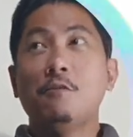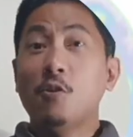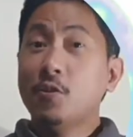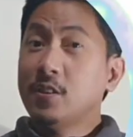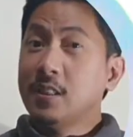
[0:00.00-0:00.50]

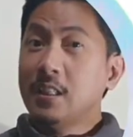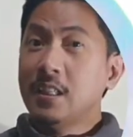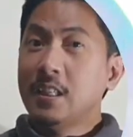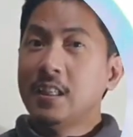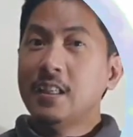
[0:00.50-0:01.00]

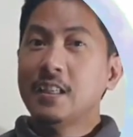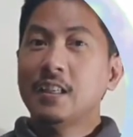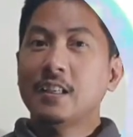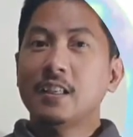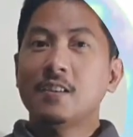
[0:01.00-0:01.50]
40
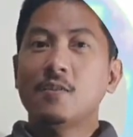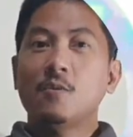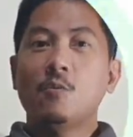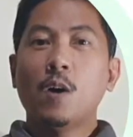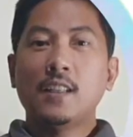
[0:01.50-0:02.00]

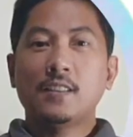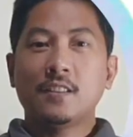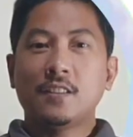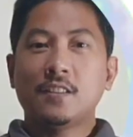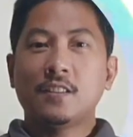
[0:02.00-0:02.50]

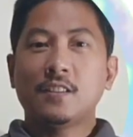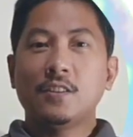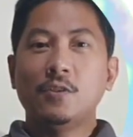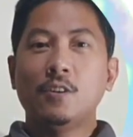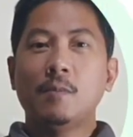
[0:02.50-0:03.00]
watts
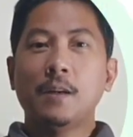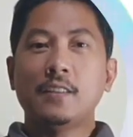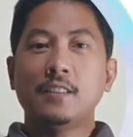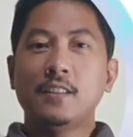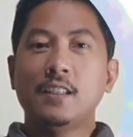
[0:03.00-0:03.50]
yung
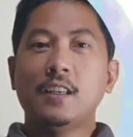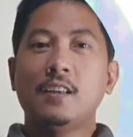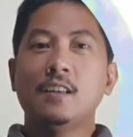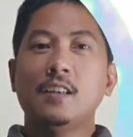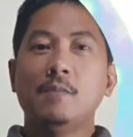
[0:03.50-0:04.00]
capacity niya.
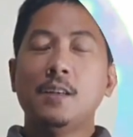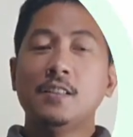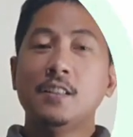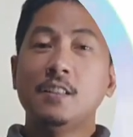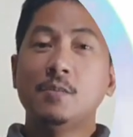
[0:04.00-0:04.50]

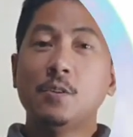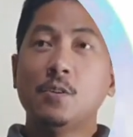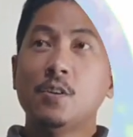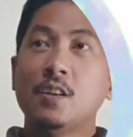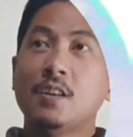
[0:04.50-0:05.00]
Imagine niyo po,
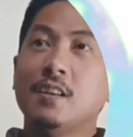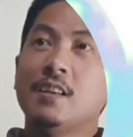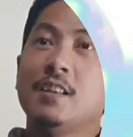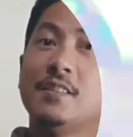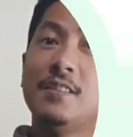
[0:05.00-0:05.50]

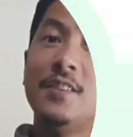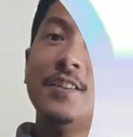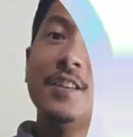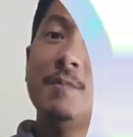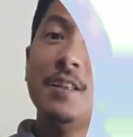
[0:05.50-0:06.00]

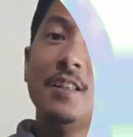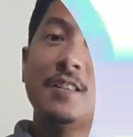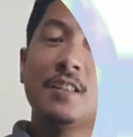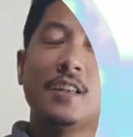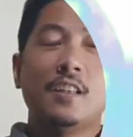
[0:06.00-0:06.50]
30
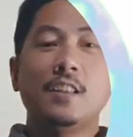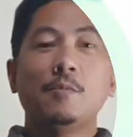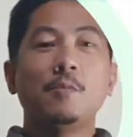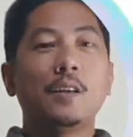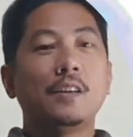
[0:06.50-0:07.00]
minutes kaya niya
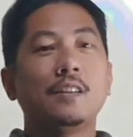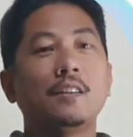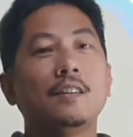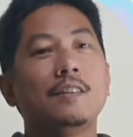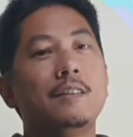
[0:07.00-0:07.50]
po mag
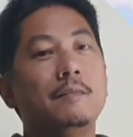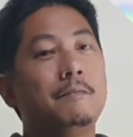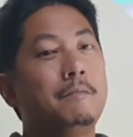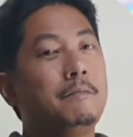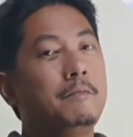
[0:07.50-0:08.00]

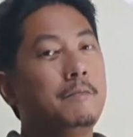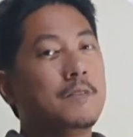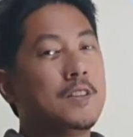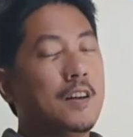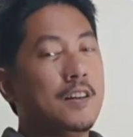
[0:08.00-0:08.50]

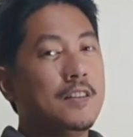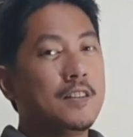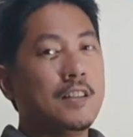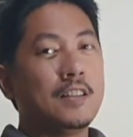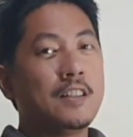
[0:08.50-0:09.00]

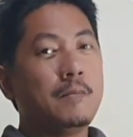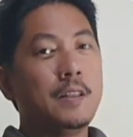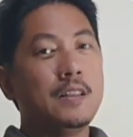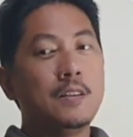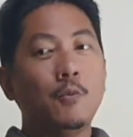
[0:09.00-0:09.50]
charge ng
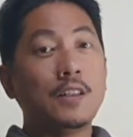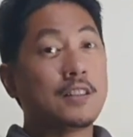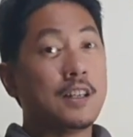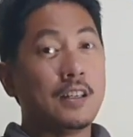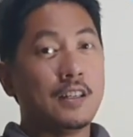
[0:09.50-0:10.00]
70
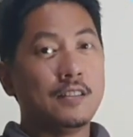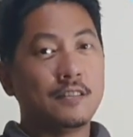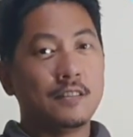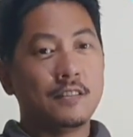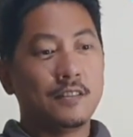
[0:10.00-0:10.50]
watts kagad.
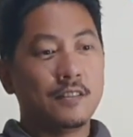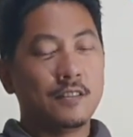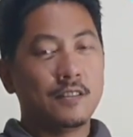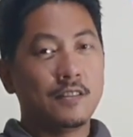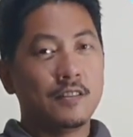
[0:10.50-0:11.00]

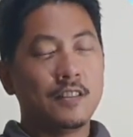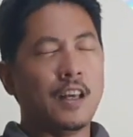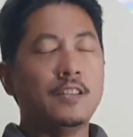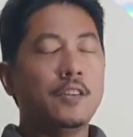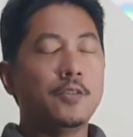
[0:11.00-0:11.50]

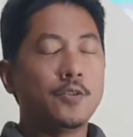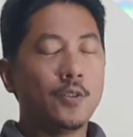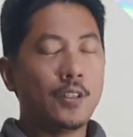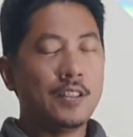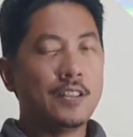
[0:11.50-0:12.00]
Sa,
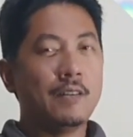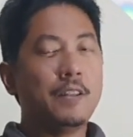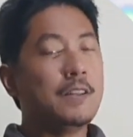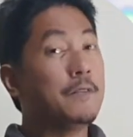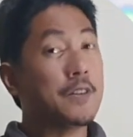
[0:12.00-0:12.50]
Sorry,
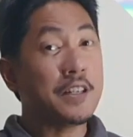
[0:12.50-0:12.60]
70%